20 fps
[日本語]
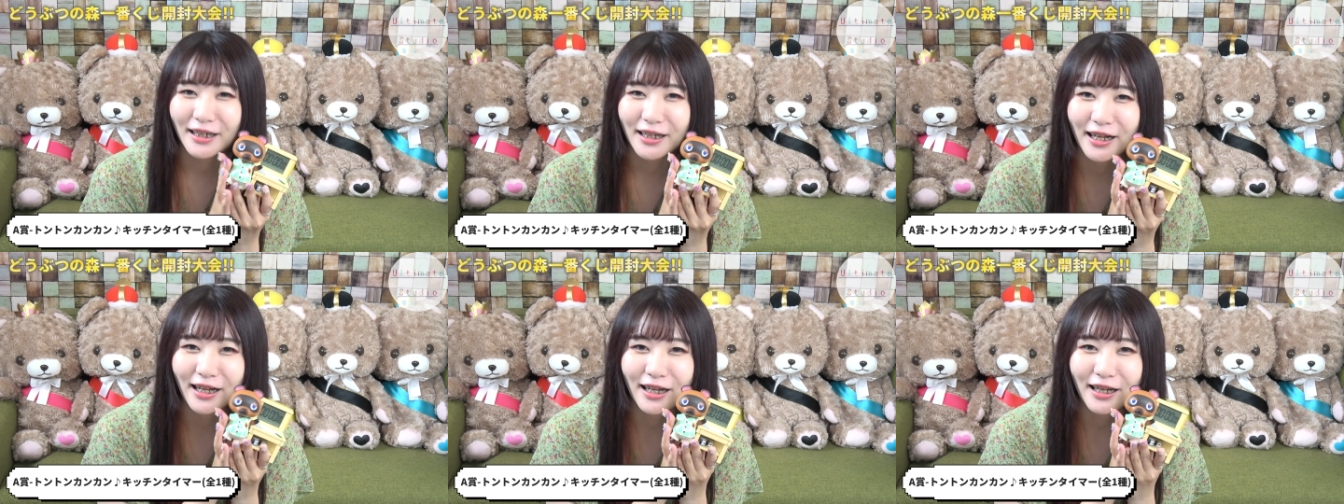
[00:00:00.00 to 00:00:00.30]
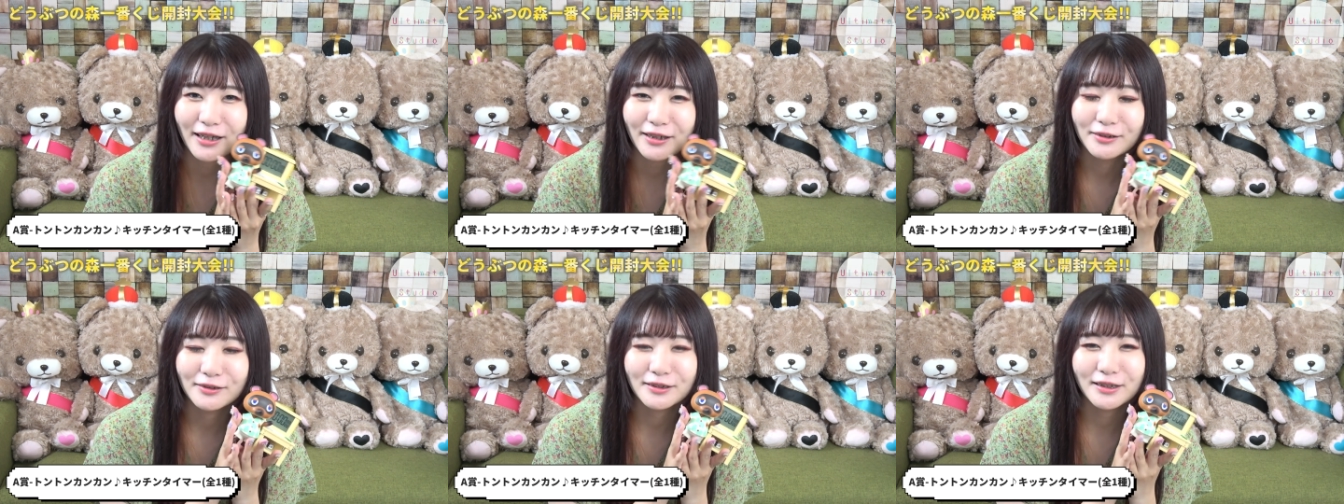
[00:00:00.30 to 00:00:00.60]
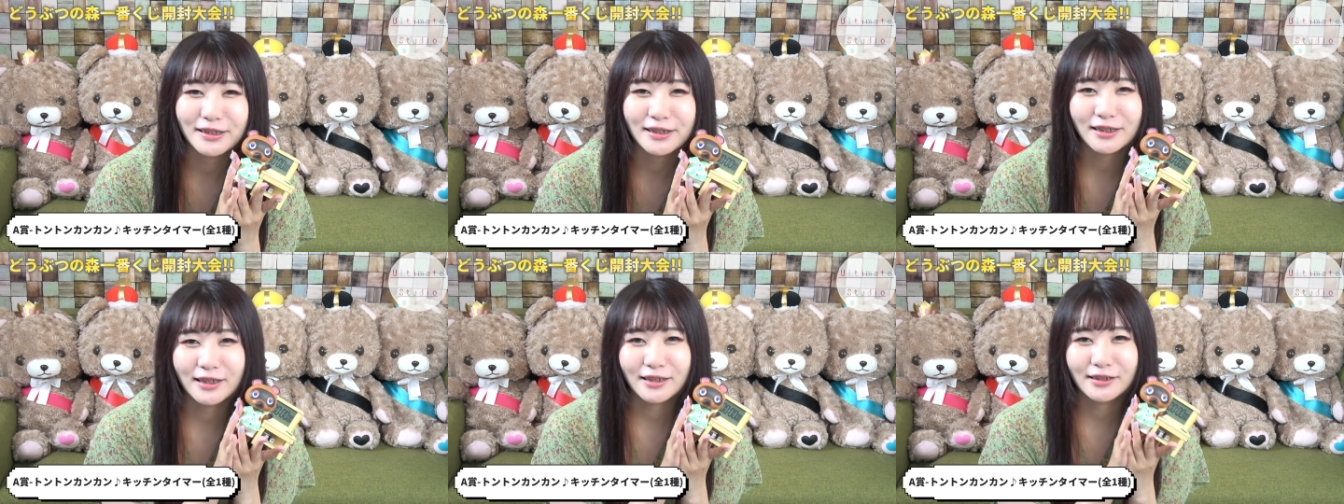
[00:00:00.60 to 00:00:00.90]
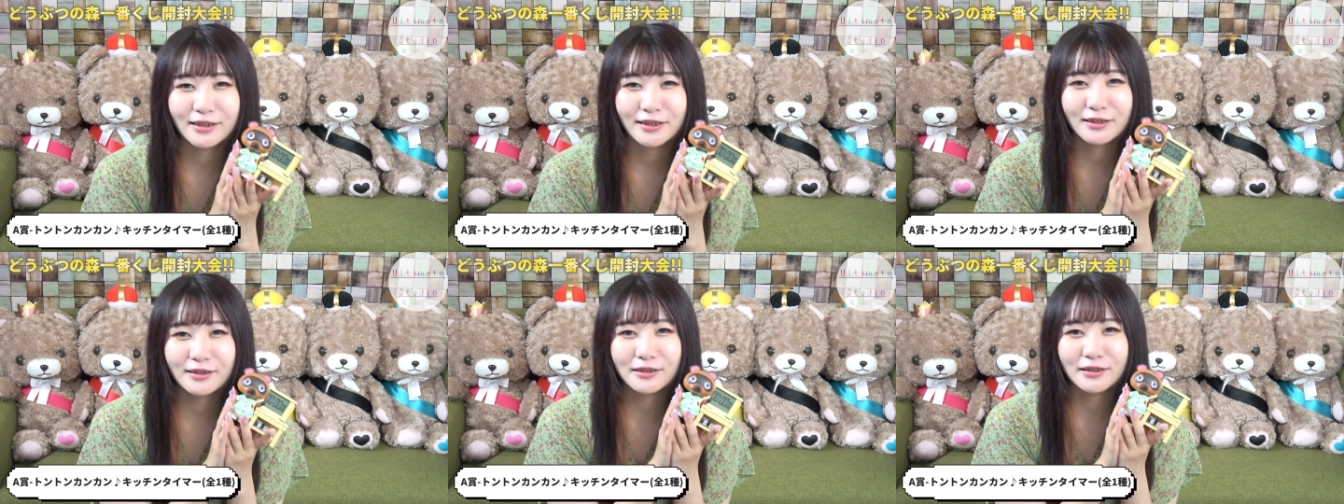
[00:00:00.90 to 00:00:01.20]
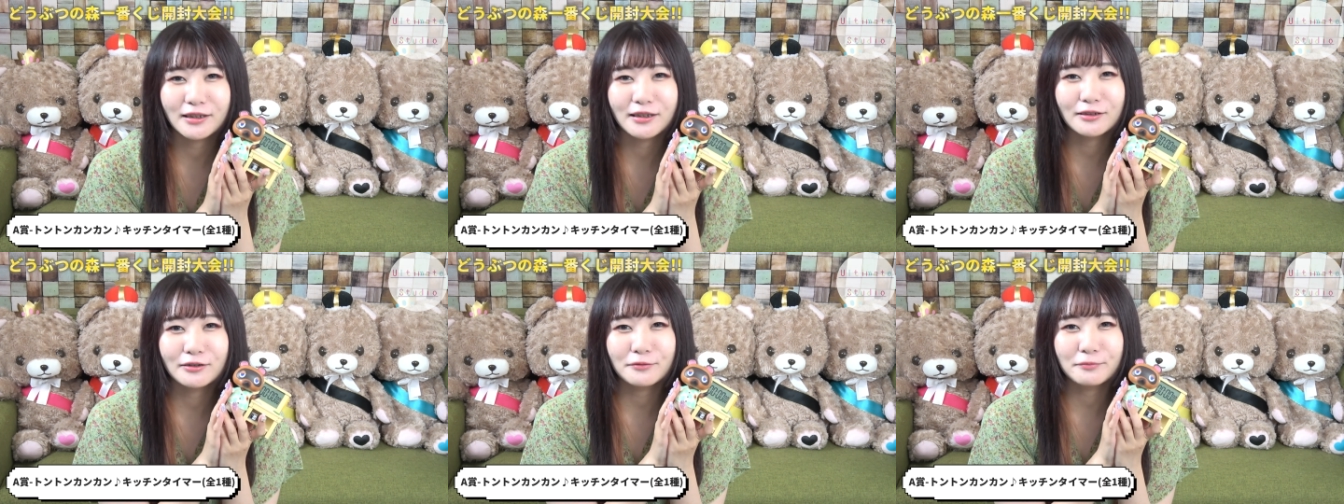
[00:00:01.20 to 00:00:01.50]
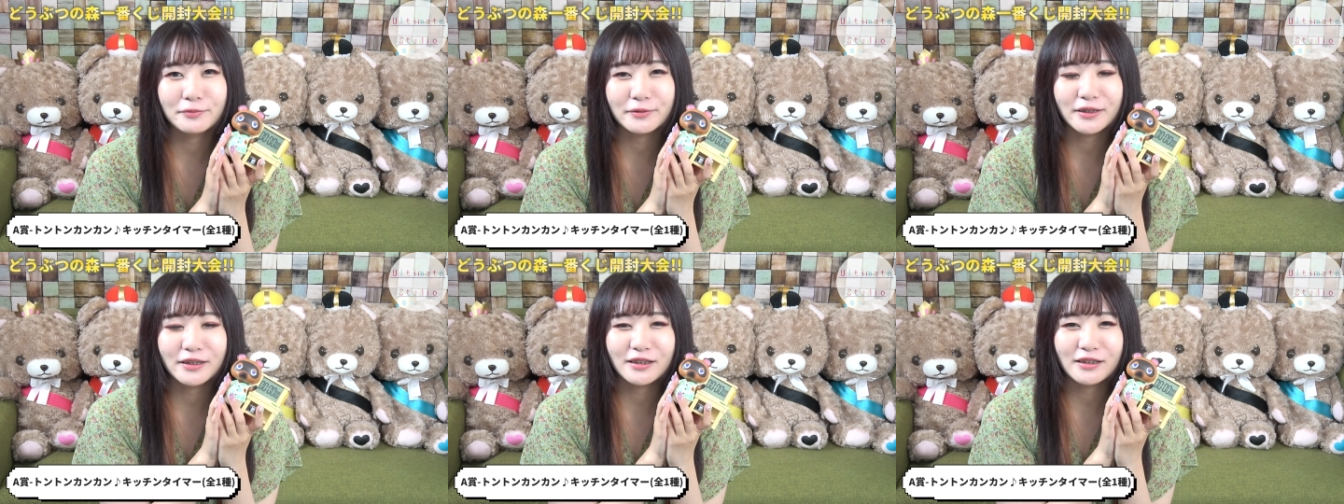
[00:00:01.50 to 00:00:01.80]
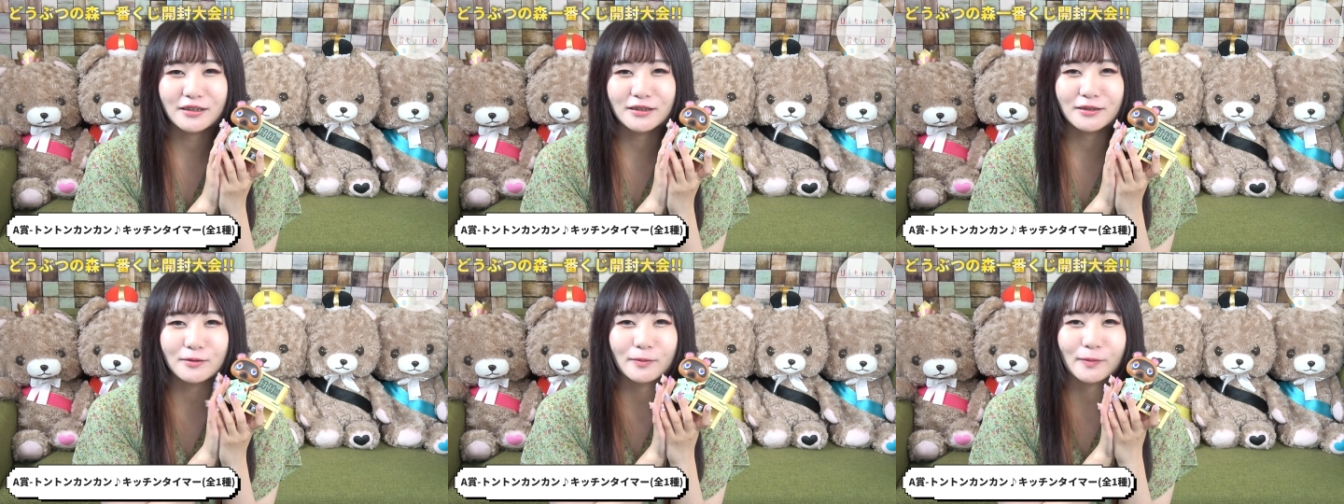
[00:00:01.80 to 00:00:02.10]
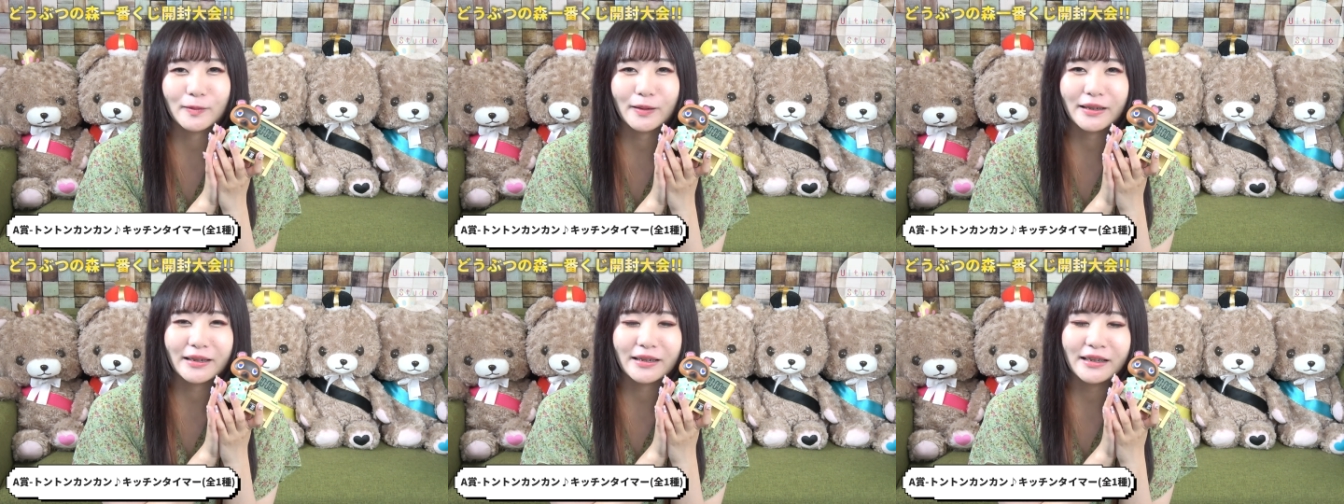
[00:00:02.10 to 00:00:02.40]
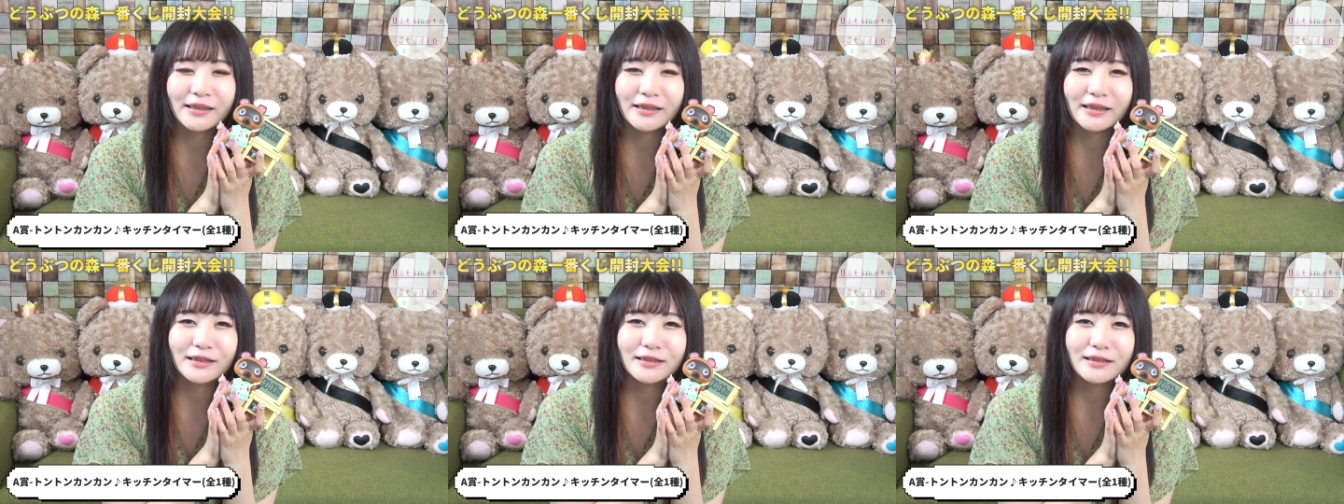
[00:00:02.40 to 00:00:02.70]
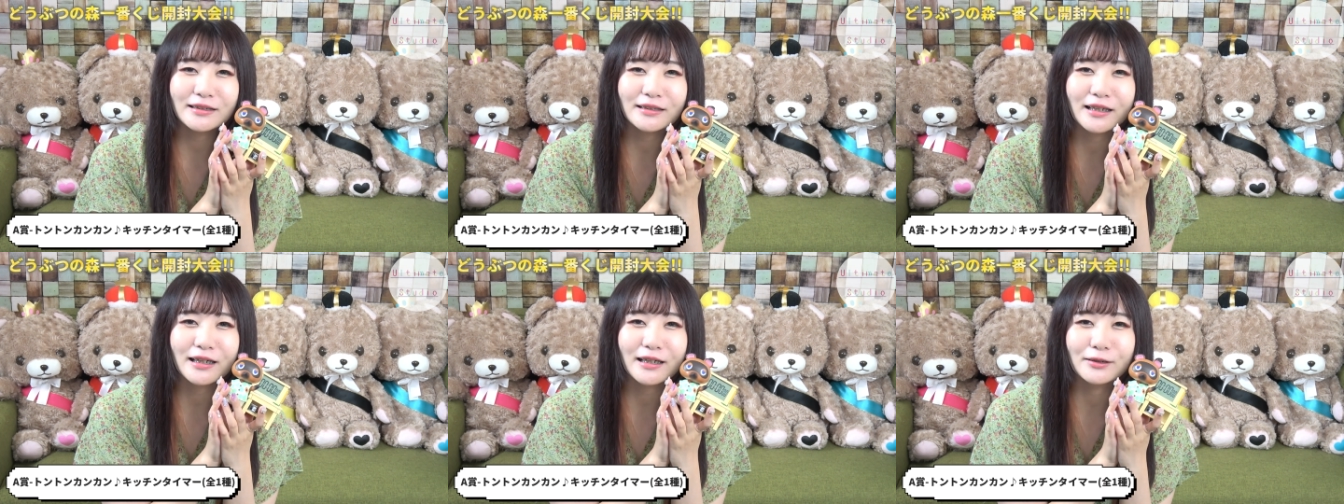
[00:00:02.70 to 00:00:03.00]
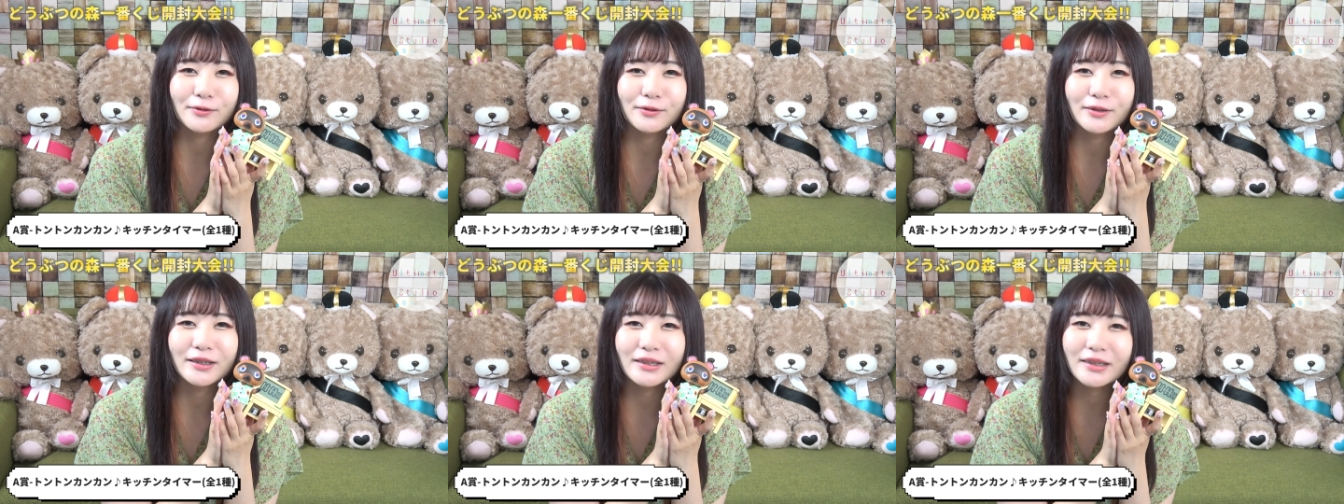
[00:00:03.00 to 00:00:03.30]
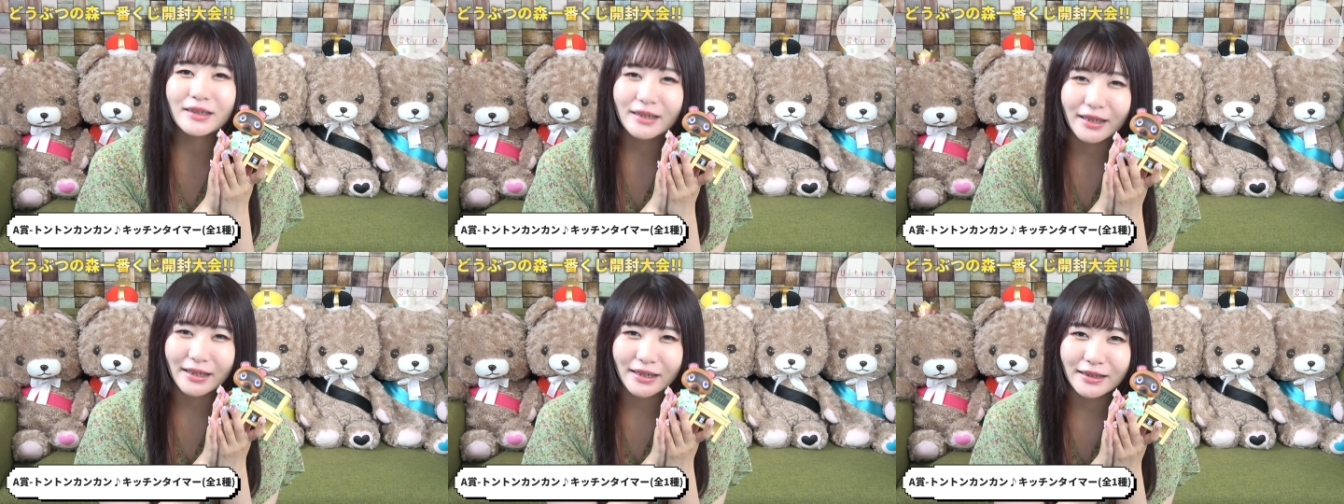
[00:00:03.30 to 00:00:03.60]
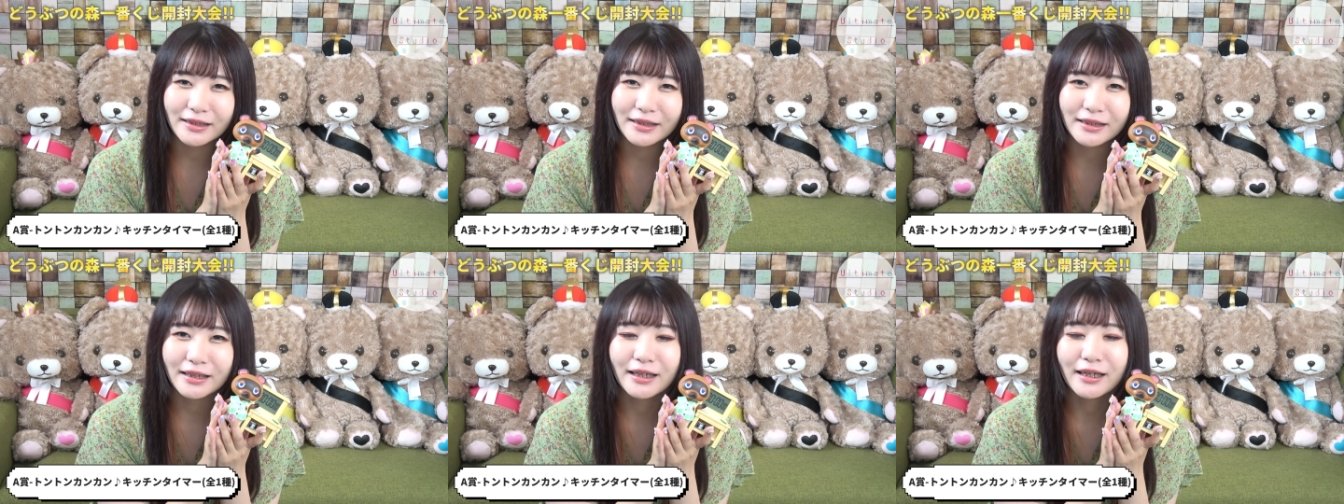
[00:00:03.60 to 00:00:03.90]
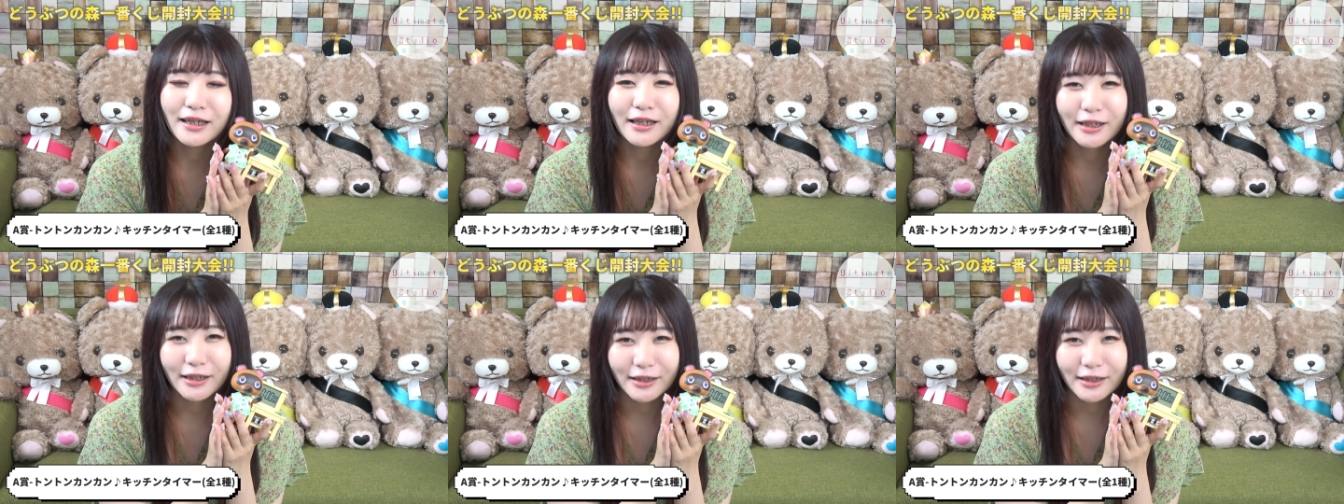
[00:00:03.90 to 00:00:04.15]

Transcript: らが私が King&Prince のアリーナツアーと引き換えに